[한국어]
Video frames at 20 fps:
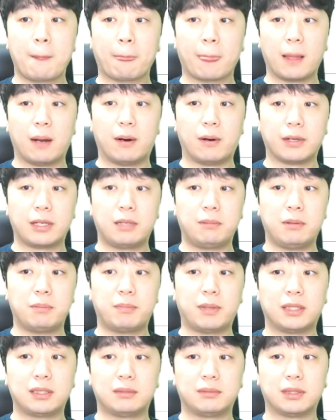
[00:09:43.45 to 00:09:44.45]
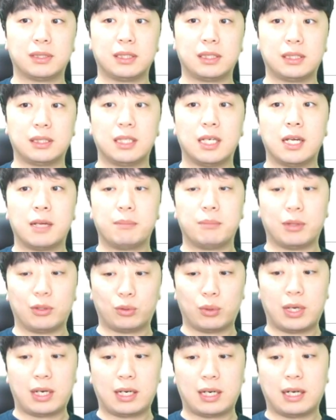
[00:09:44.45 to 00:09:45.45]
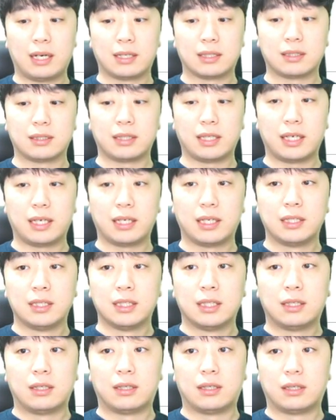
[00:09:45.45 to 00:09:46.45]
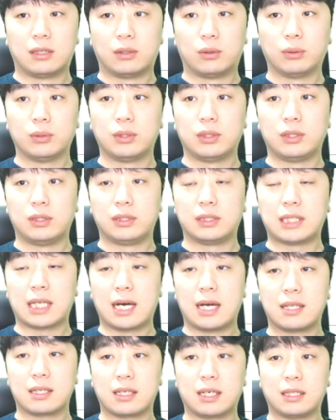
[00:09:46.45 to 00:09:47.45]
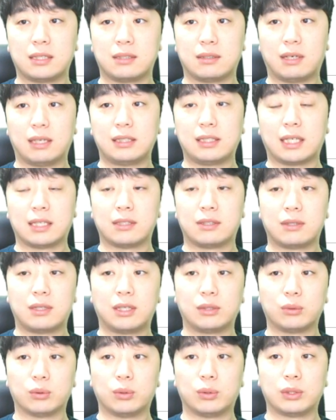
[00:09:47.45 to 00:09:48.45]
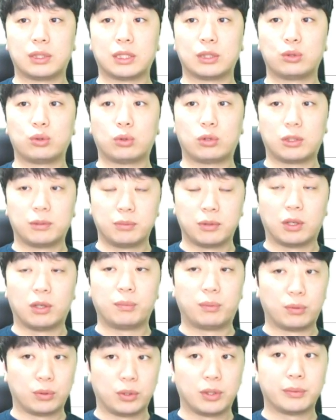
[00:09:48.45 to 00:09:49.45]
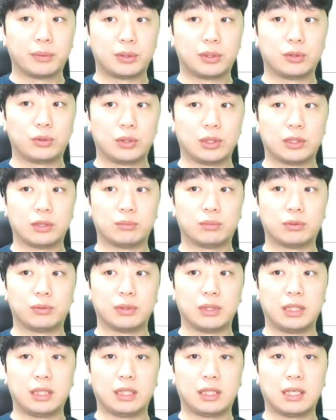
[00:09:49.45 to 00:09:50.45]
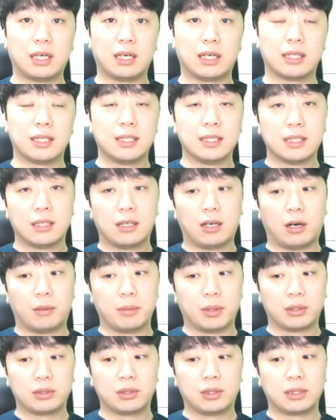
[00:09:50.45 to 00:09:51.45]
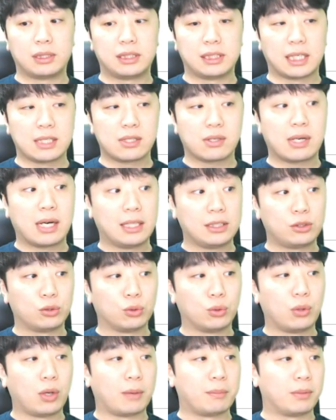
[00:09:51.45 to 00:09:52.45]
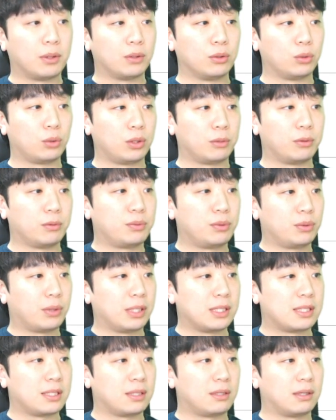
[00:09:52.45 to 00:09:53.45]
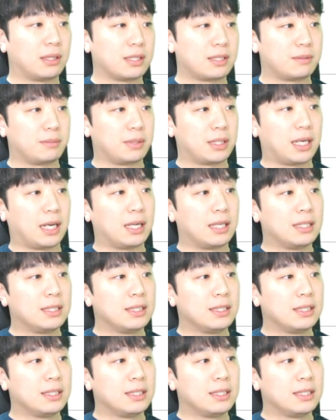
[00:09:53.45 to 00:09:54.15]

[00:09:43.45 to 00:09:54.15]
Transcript: 어, 힘이 빠지면은 매도하라. 그게 어, 오늘 상한가에 들어가지 않더라도 일단 조금 더 보유해 보실 수 있는 부분이니까 어, 명절 지나서까지도 한번 노려볼 필요가 있을 것 같습니다.